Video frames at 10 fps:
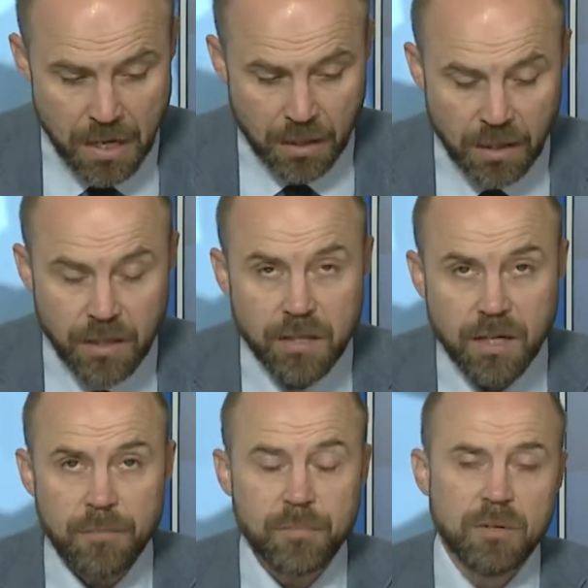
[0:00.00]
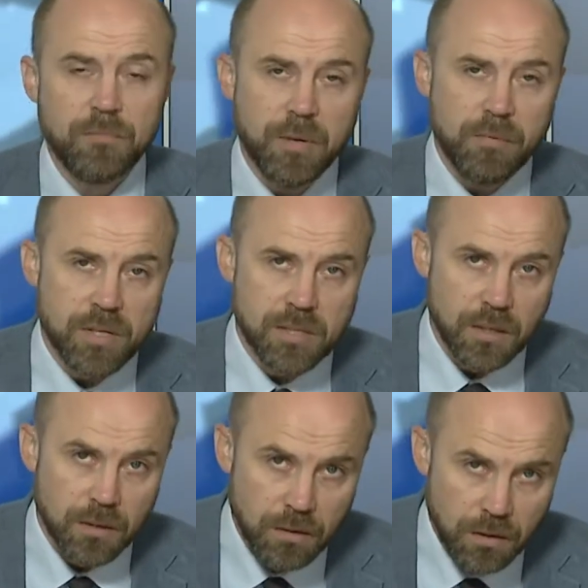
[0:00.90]
Клиника в
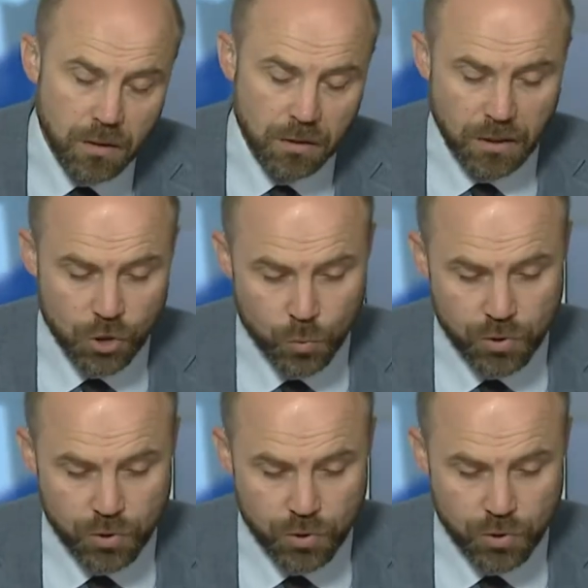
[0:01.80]
привязке э, к нашему